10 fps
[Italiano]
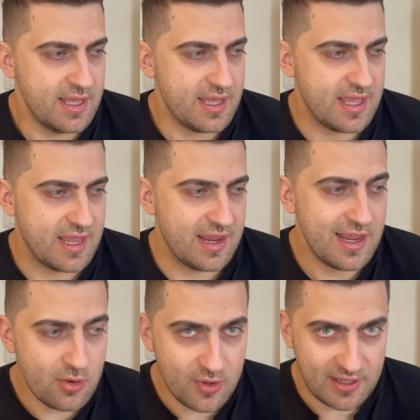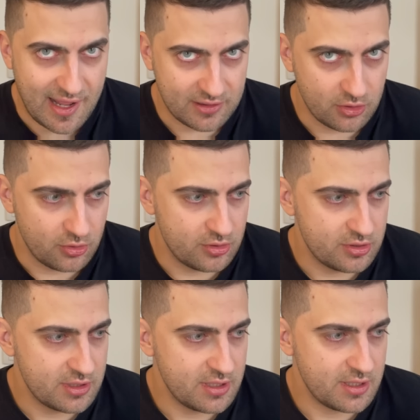E in quell'anno
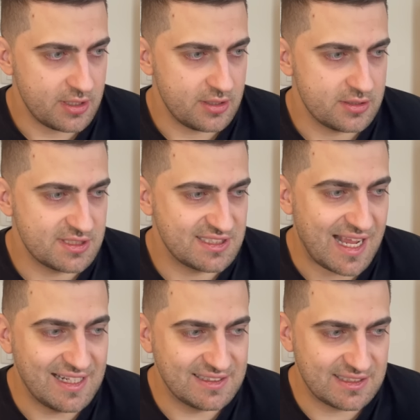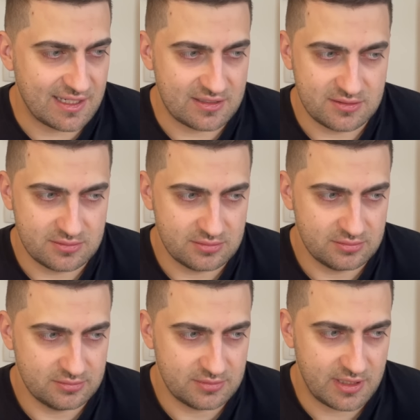uh, salta
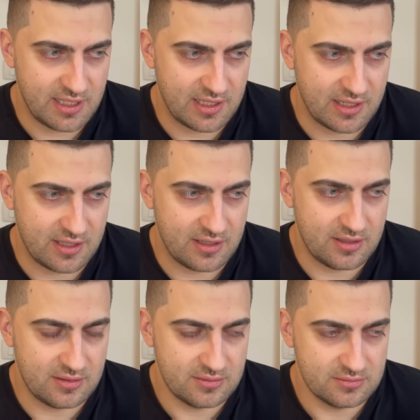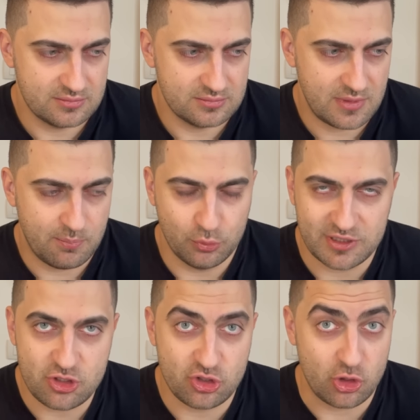il, un
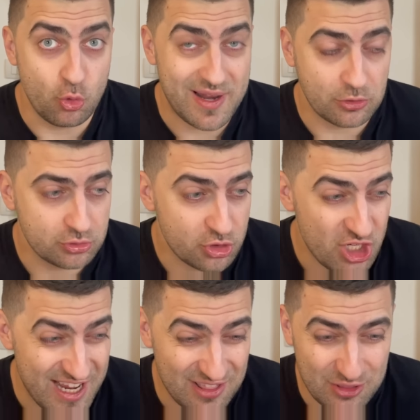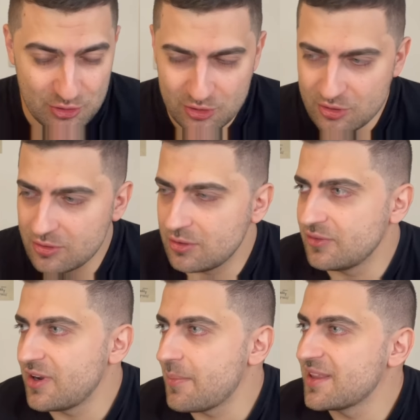punteggio di 2800
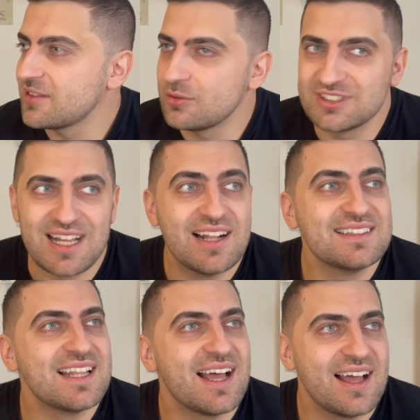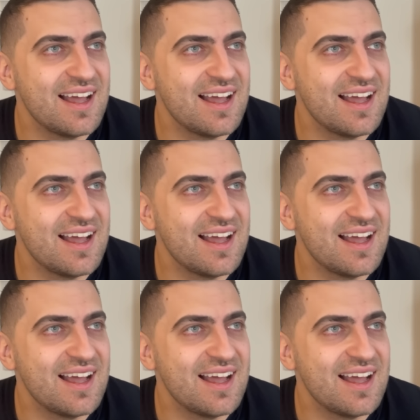veramente lo salta